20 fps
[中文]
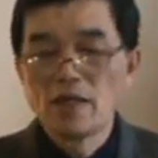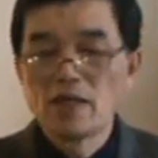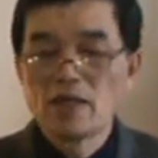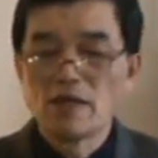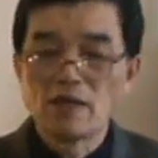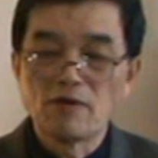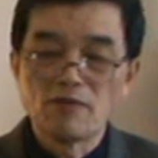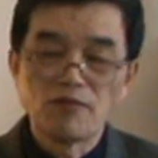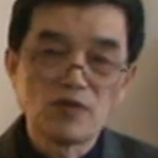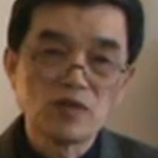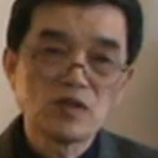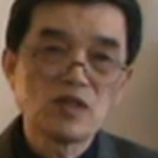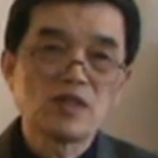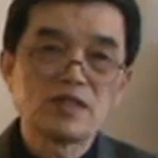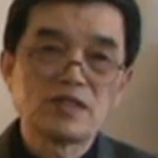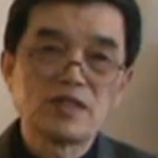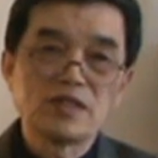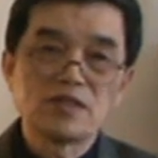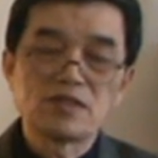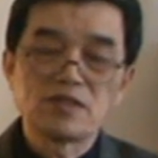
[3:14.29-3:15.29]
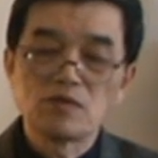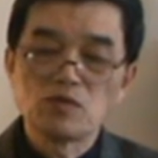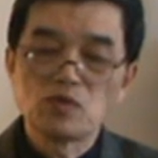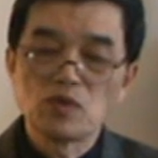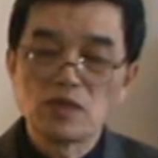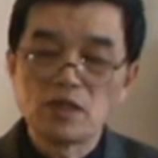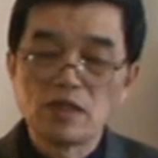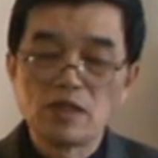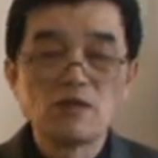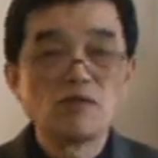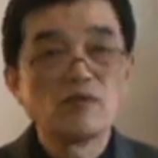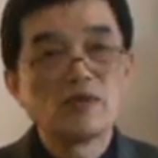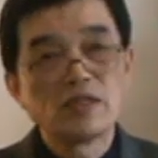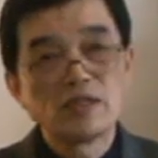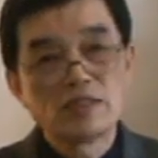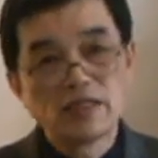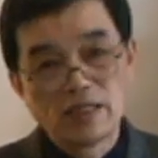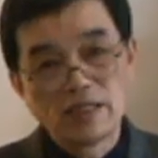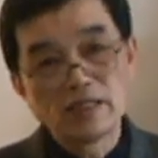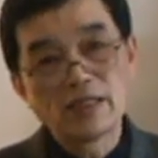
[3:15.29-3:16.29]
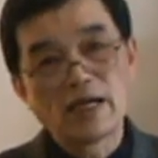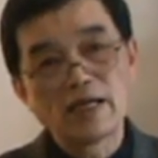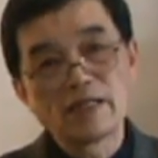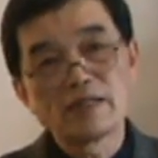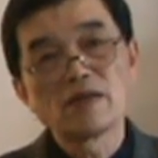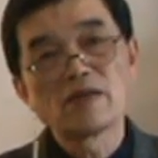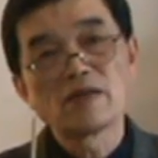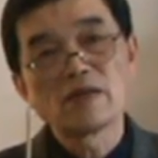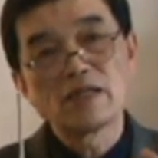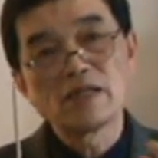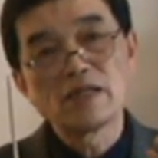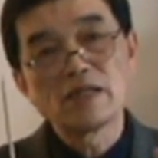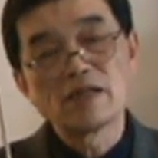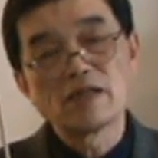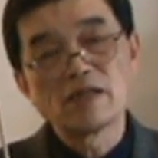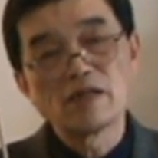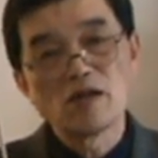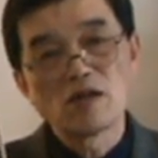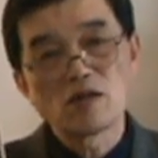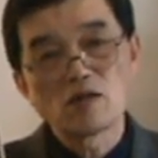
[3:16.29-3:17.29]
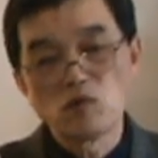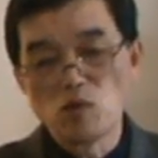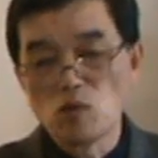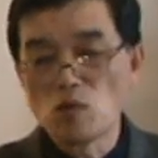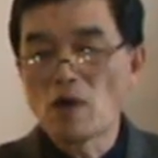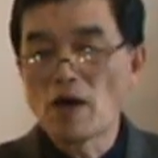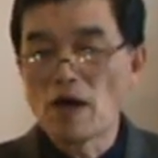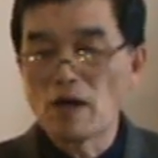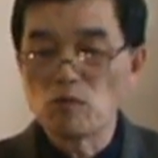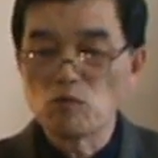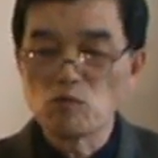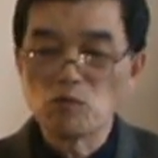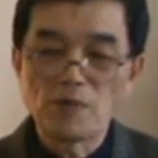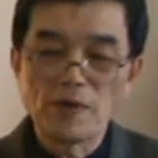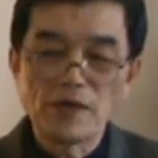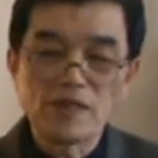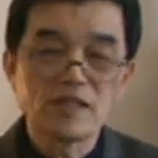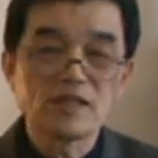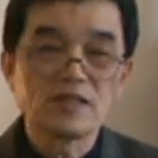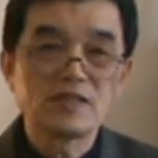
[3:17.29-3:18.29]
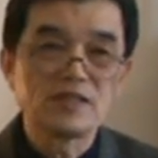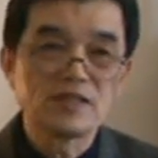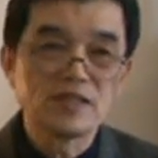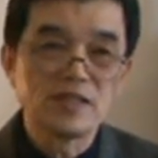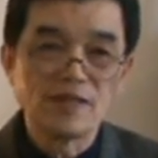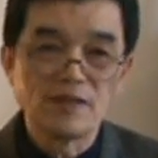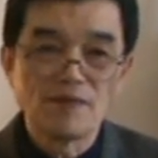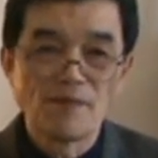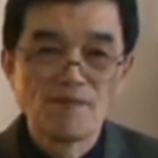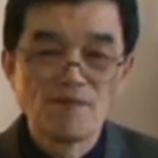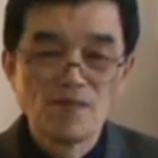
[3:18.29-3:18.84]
那佛教解释说，因为人来到了一个苦海无边的世界。